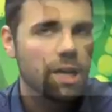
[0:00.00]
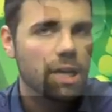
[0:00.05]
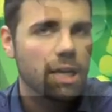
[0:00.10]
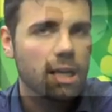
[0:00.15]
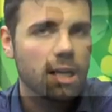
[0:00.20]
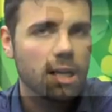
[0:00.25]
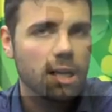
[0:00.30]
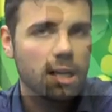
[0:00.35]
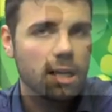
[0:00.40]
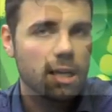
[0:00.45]

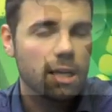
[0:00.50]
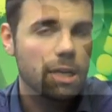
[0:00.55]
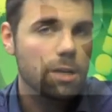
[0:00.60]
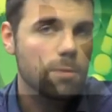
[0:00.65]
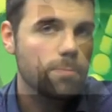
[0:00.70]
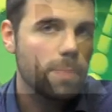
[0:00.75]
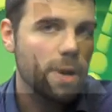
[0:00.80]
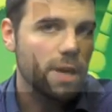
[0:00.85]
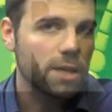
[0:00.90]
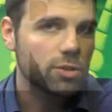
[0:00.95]
eh,
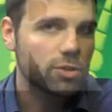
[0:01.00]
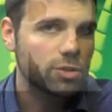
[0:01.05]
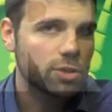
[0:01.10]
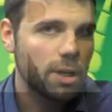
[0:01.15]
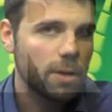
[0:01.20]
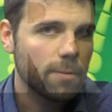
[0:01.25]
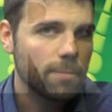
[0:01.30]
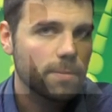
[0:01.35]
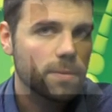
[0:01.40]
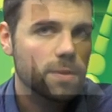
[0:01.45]
il
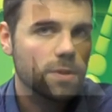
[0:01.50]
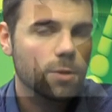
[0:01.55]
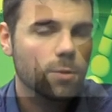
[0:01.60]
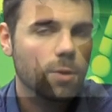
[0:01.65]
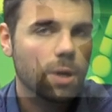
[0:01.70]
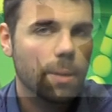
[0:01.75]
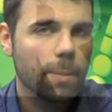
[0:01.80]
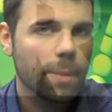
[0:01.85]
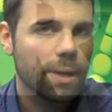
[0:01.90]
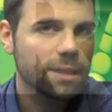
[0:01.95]
pesce,
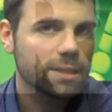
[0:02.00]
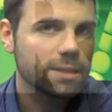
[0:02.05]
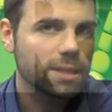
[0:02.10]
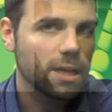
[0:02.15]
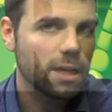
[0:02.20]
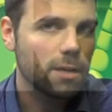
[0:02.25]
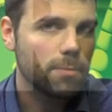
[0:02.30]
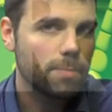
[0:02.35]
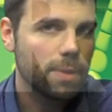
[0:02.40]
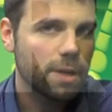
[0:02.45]
sicuramente
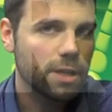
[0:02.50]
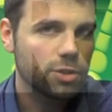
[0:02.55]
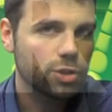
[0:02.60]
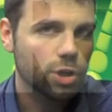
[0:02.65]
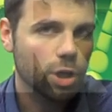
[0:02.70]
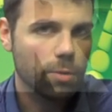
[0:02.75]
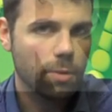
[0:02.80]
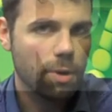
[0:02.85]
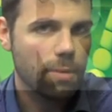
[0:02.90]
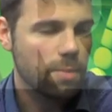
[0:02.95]
il
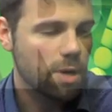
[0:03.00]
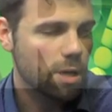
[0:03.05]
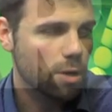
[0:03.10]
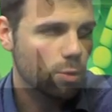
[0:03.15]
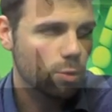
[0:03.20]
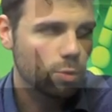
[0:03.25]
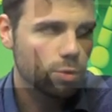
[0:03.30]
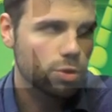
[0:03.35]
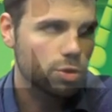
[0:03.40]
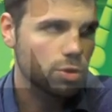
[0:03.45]
pesce come
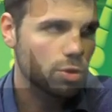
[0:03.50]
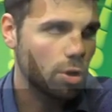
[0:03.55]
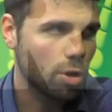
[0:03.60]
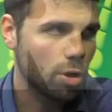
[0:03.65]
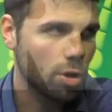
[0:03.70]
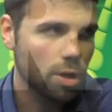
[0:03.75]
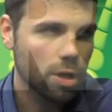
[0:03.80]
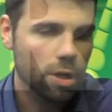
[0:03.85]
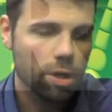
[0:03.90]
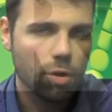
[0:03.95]

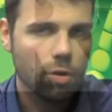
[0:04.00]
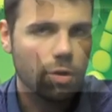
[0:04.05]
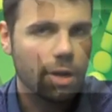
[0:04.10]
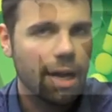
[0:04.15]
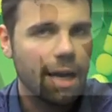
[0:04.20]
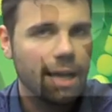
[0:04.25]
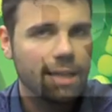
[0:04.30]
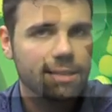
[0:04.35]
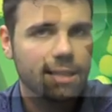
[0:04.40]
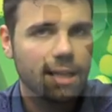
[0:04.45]
merluzzo, eh,
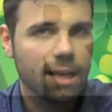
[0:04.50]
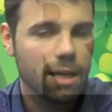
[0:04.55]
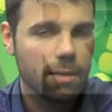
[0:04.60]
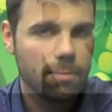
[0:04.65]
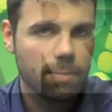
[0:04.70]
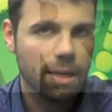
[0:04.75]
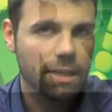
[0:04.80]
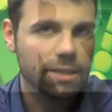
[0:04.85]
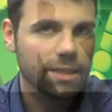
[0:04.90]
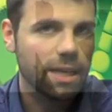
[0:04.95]
orata e
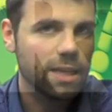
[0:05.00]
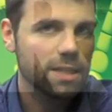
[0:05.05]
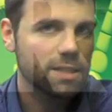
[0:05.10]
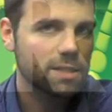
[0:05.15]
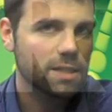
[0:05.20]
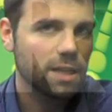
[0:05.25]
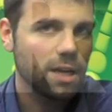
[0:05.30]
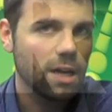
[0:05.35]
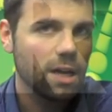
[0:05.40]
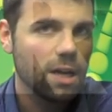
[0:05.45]

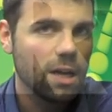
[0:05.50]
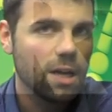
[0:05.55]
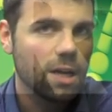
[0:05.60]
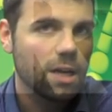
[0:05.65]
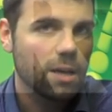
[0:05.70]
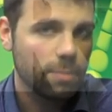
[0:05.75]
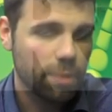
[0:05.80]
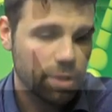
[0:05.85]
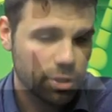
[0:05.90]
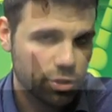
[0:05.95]
platessa, pesce
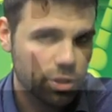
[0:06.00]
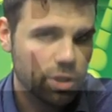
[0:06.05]
azzurro. pesce